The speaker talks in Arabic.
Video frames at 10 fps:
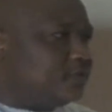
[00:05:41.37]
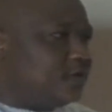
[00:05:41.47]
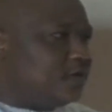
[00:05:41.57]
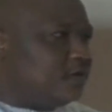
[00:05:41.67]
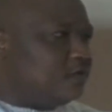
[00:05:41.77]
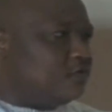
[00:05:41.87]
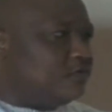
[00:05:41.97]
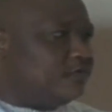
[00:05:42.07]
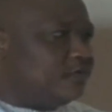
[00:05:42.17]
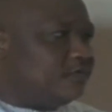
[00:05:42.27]
أن
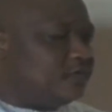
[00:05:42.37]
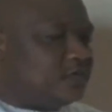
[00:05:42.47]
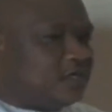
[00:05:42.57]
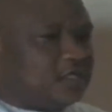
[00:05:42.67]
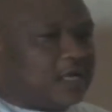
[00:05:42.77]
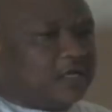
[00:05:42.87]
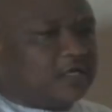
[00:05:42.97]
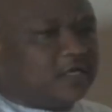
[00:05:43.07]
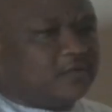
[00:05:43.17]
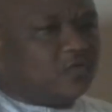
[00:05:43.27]
نكون في في سلك
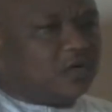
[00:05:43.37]
التعليم